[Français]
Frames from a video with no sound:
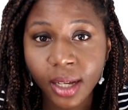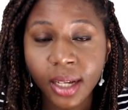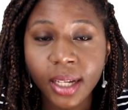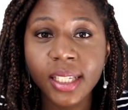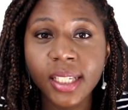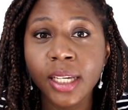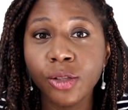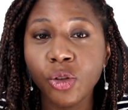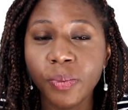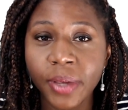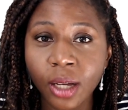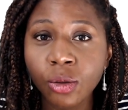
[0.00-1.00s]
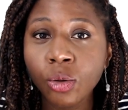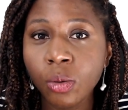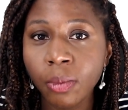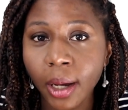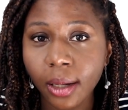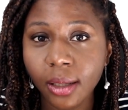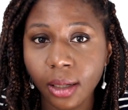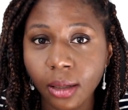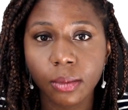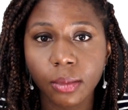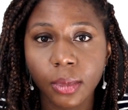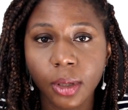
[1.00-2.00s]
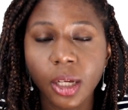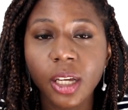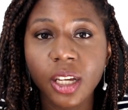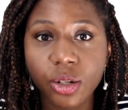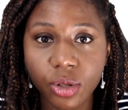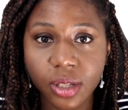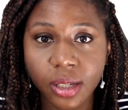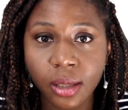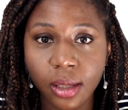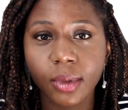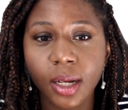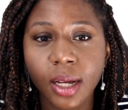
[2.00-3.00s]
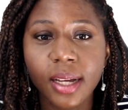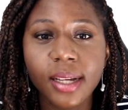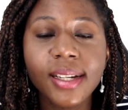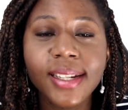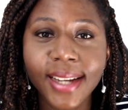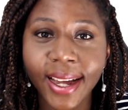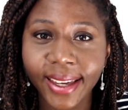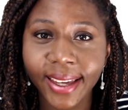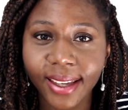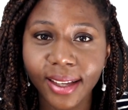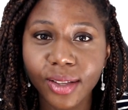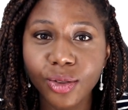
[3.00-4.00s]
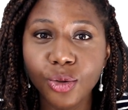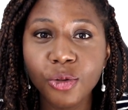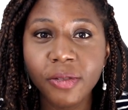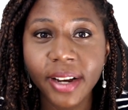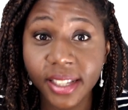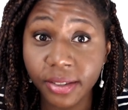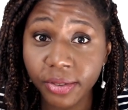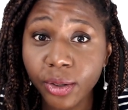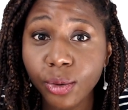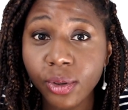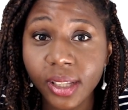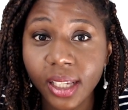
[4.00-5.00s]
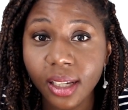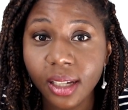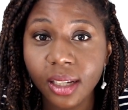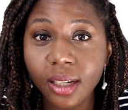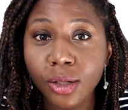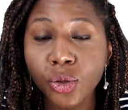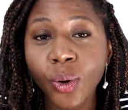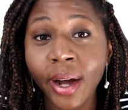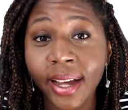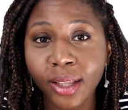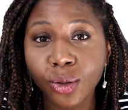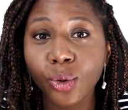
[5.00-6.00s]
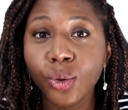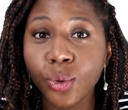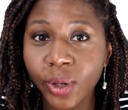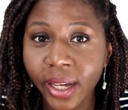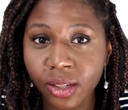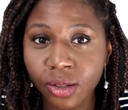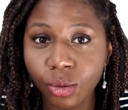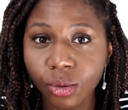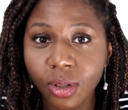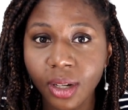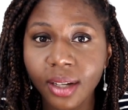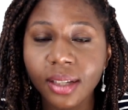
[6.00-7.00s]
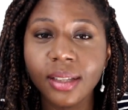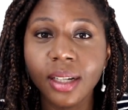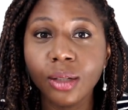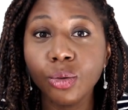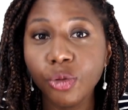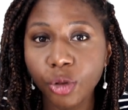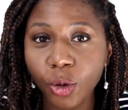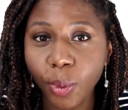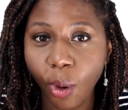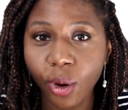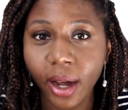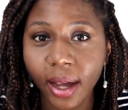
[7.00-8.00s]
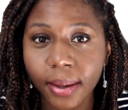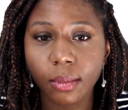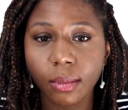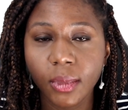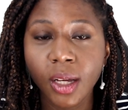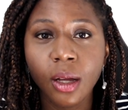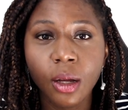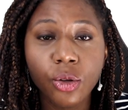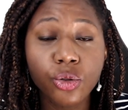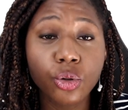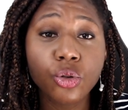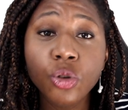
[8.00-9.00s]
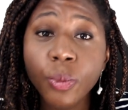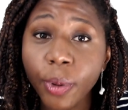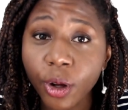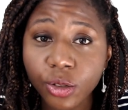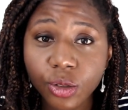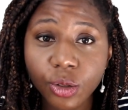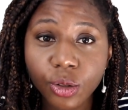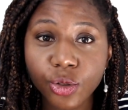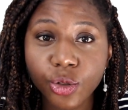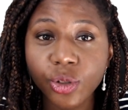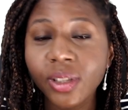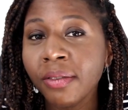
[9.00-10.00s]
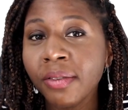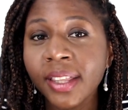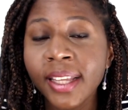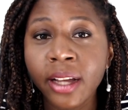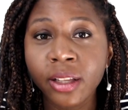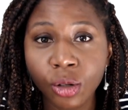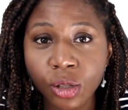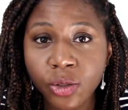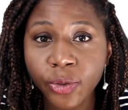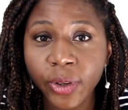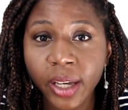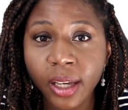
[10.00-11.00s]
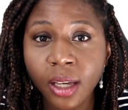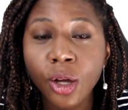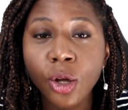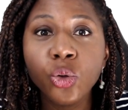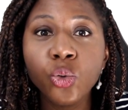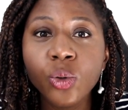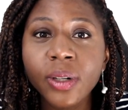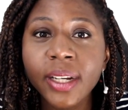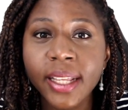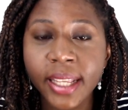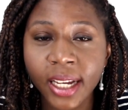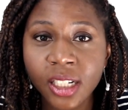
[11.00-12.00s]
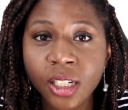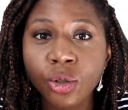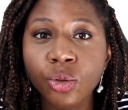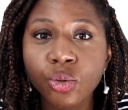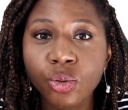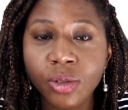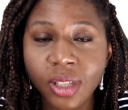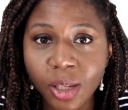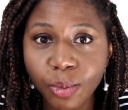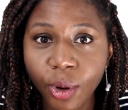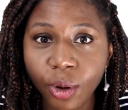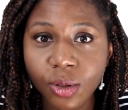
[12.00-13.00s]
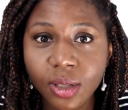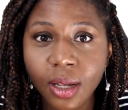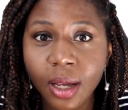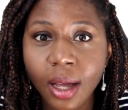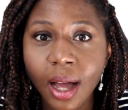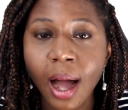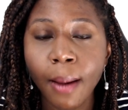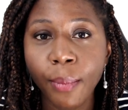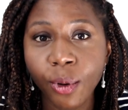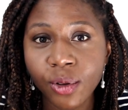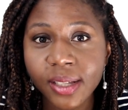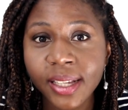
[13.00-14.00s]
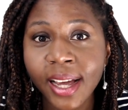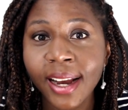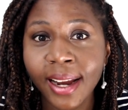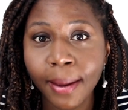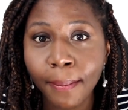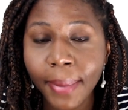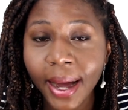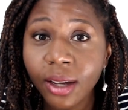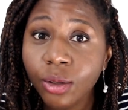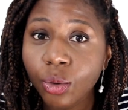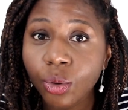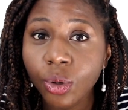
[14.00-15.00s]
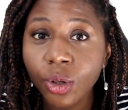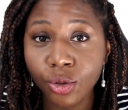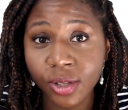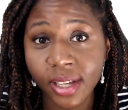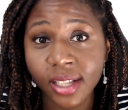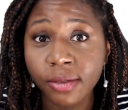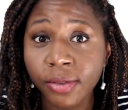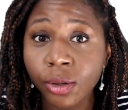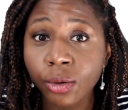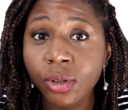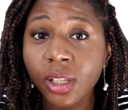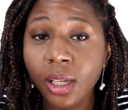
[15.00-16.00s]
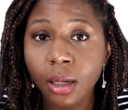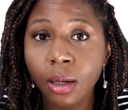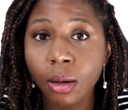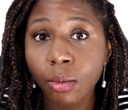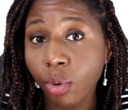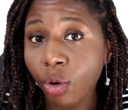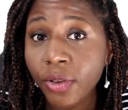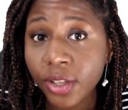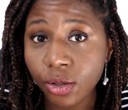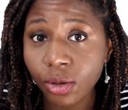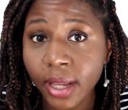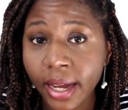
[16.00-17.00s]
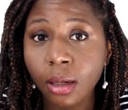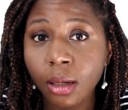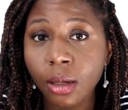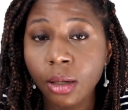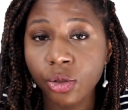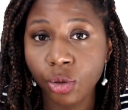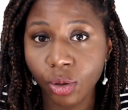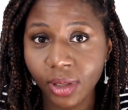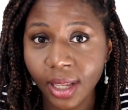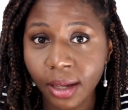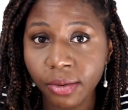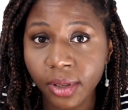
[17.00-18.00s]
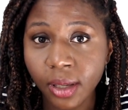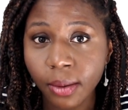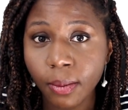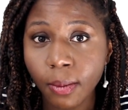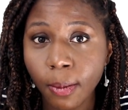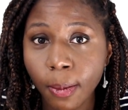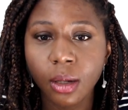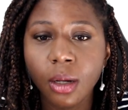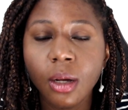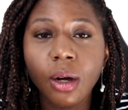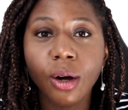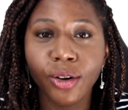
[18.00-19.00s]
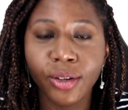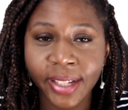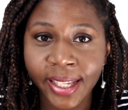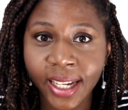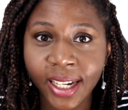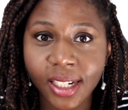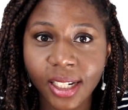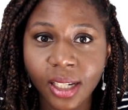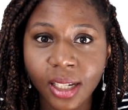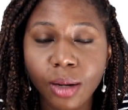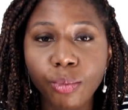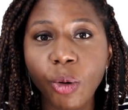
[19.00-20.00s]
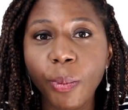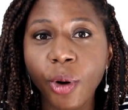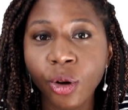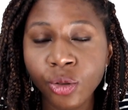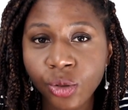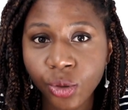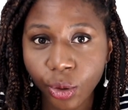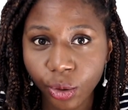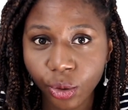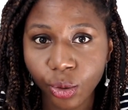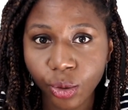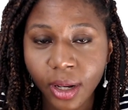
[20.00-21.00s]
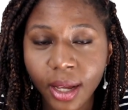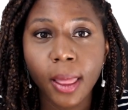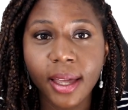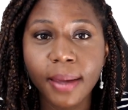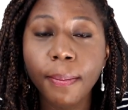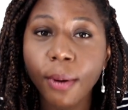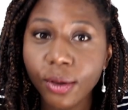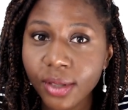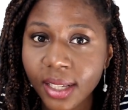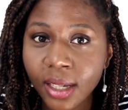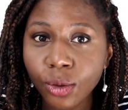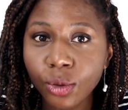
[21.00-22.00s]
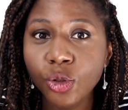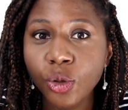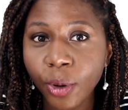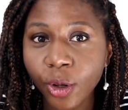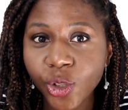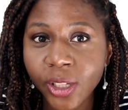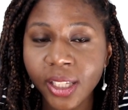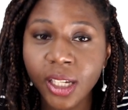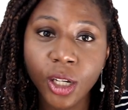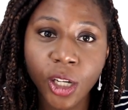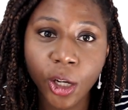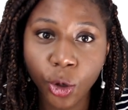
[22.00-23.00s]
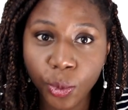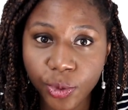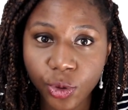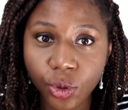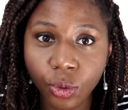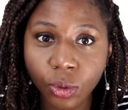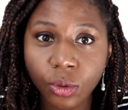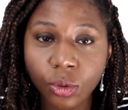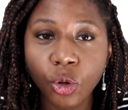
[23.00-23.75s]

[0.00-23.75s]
qui est de Pierre de Coubertin et je cite Chaque nouvelle difficulté doit être l'occasion d'un nouveau progrès. Sur ce poste, je t'invitais à transférer toute l'énergie que tu dépenses à penser à l'impact de cette difficulté professionnelle sur ta vie en énergie pour prendre du recul et penser aux opportunités et options de